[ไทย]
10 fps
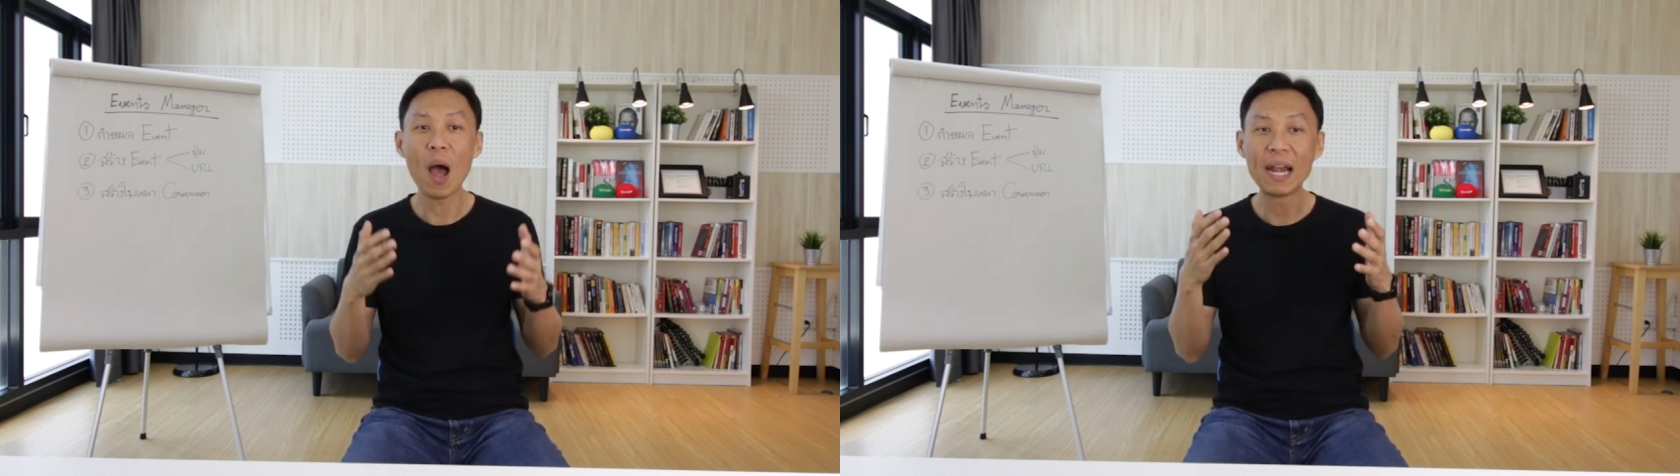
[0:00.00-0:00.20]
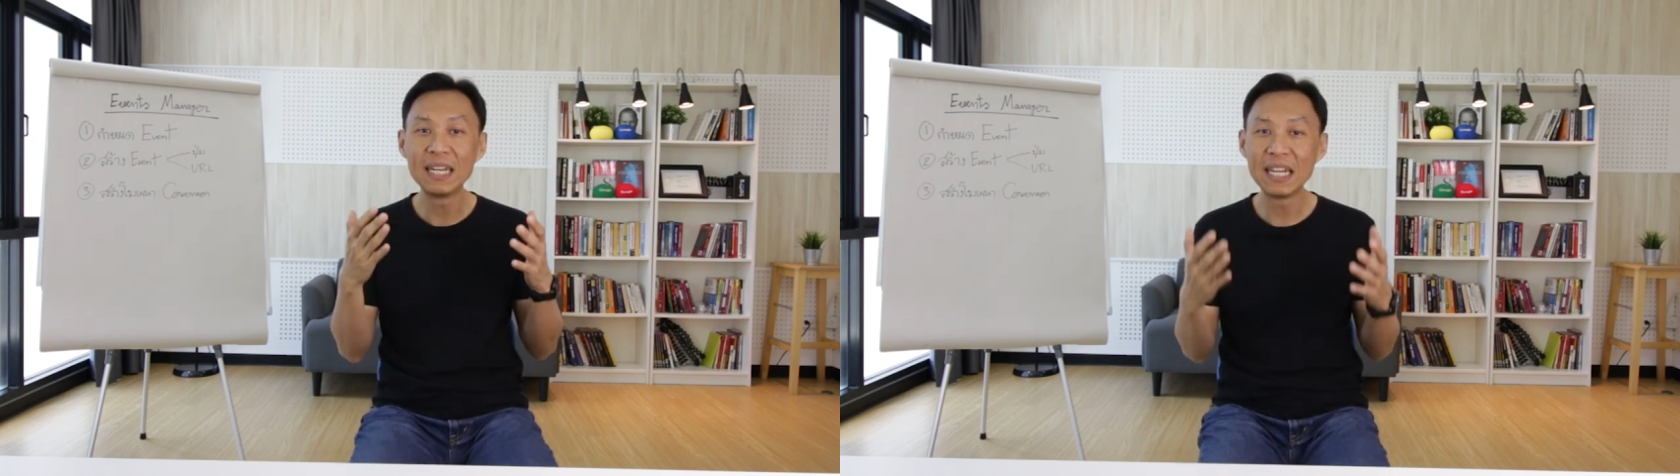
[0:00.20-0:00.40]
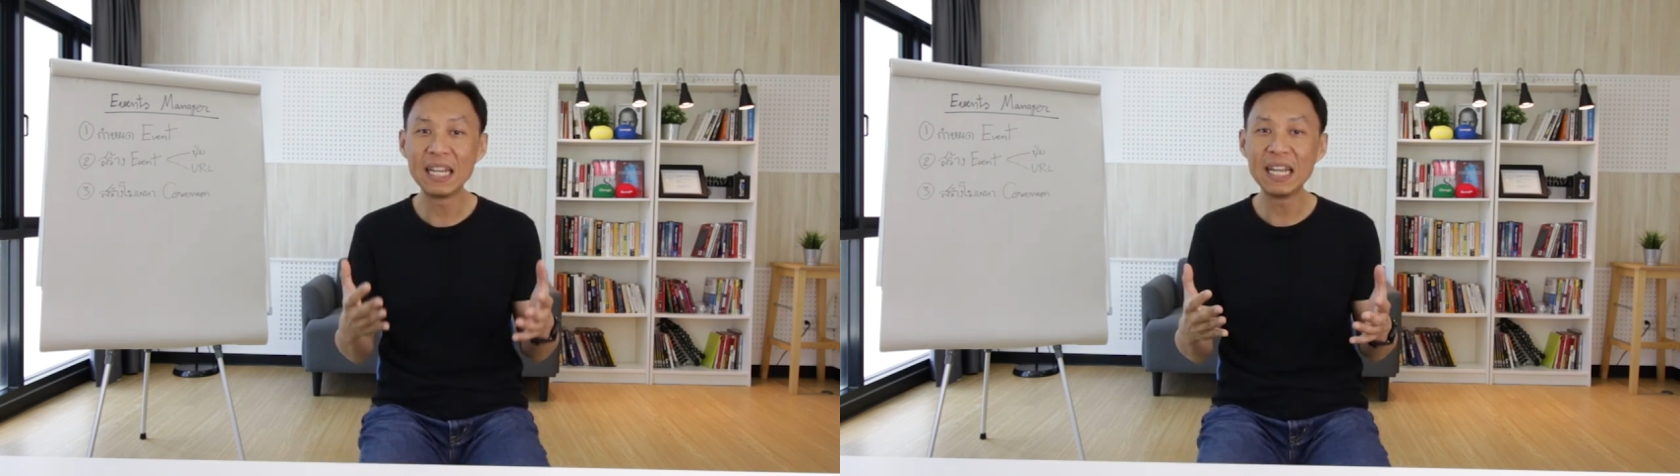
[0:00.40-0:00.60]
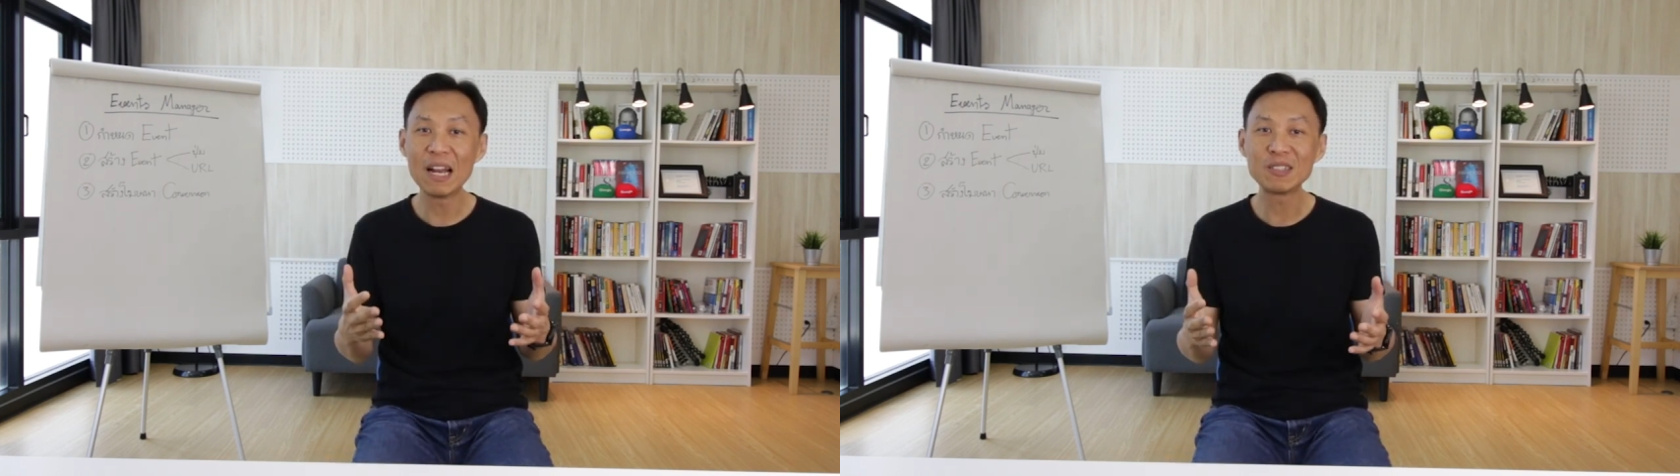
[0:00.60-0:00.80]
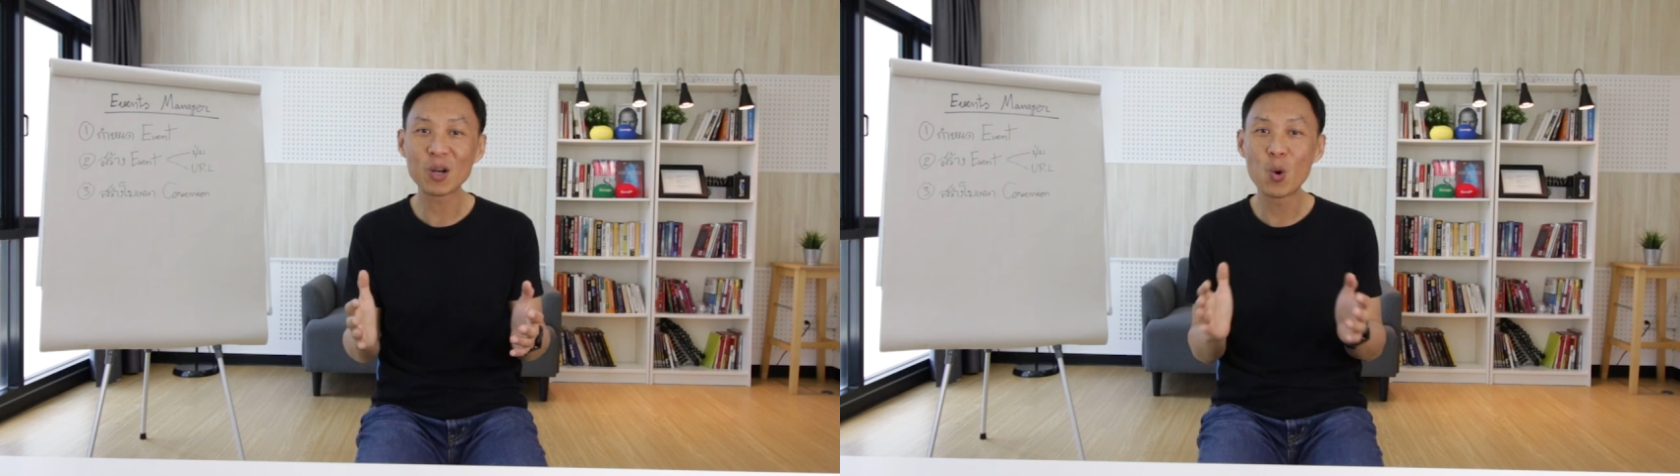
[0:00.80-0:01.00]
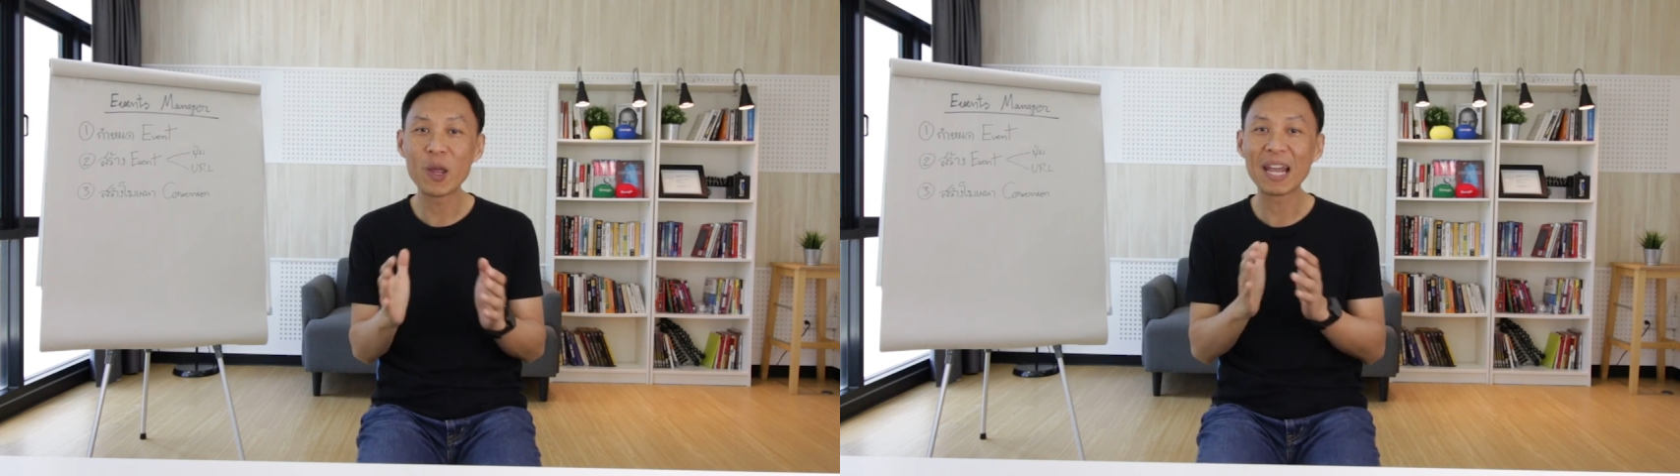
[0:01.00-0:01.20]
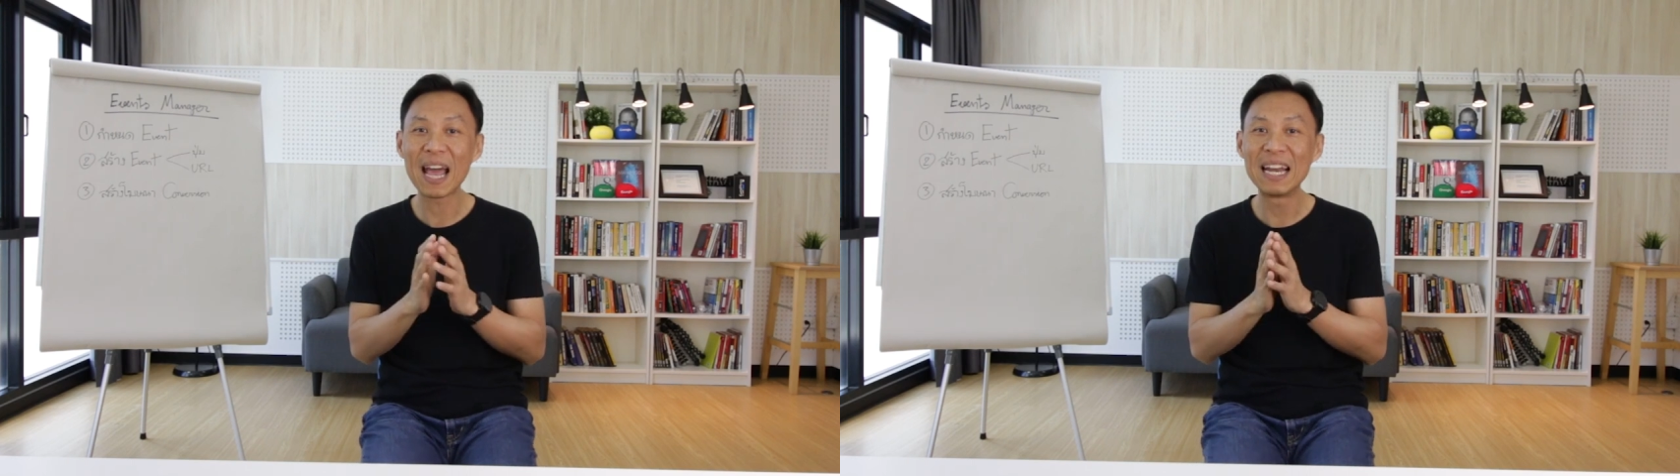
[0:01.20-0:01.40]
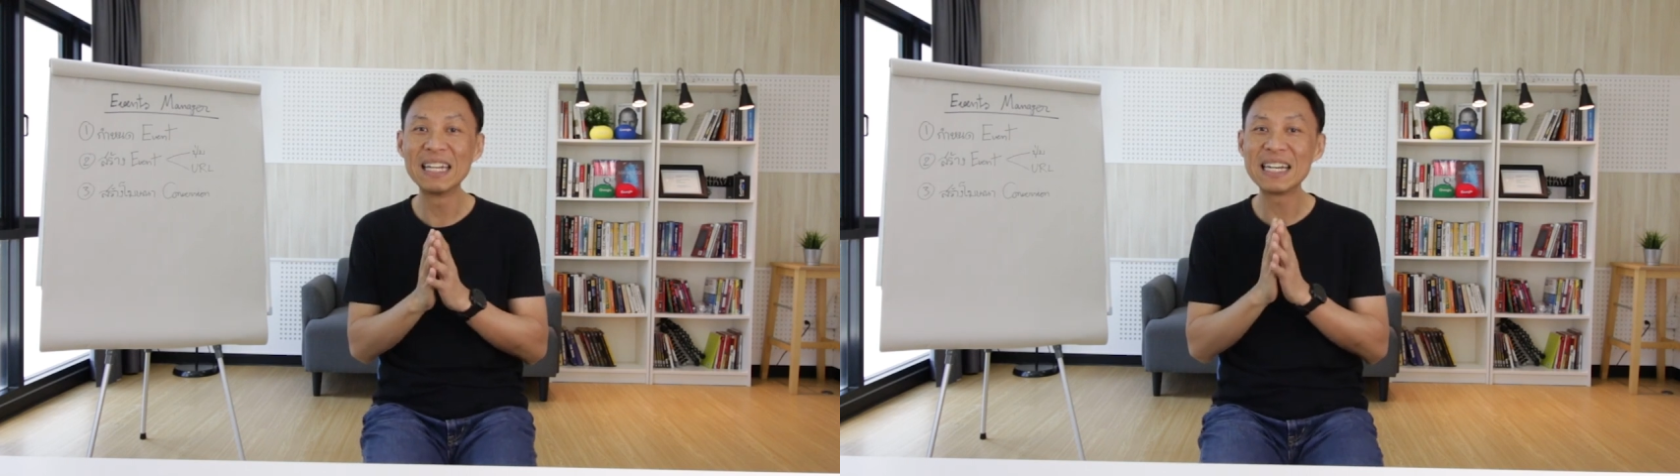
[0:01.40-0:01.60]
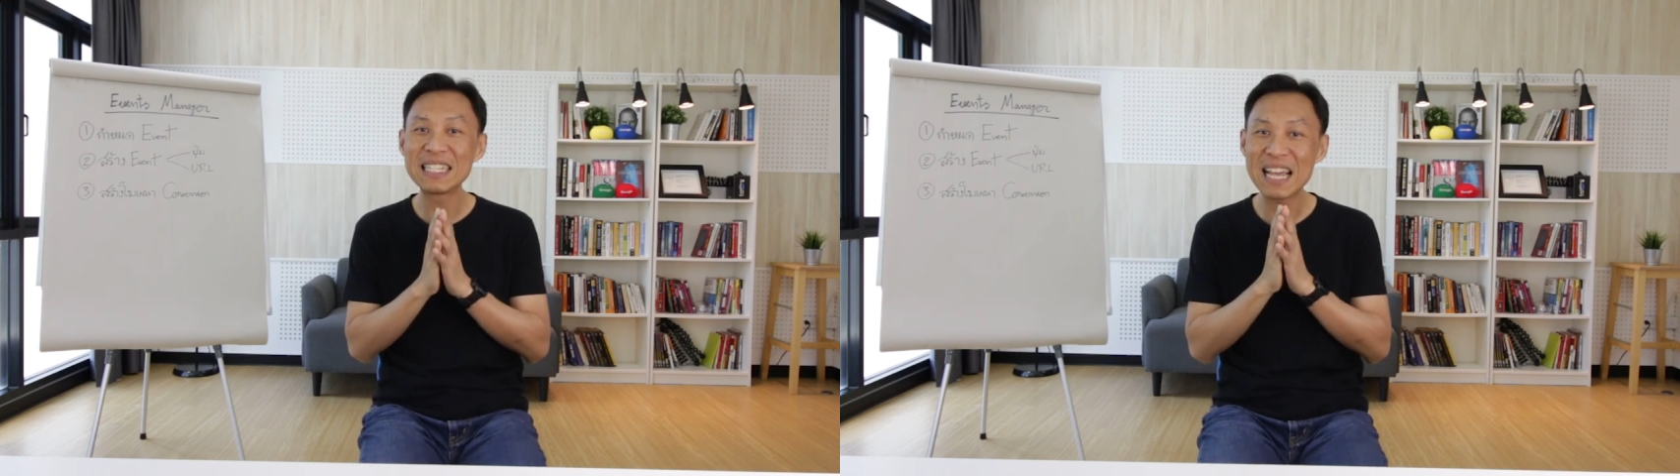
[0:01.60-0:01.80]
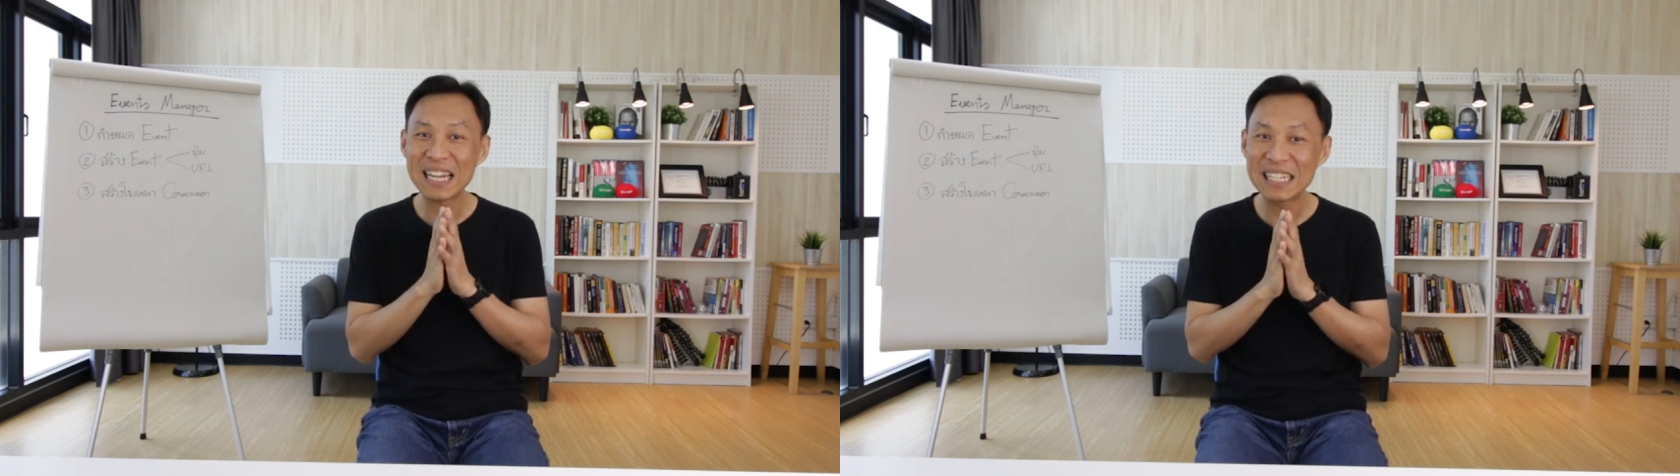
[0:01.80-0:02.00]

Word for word: วันนี้เราจะคุยกันเรื่อง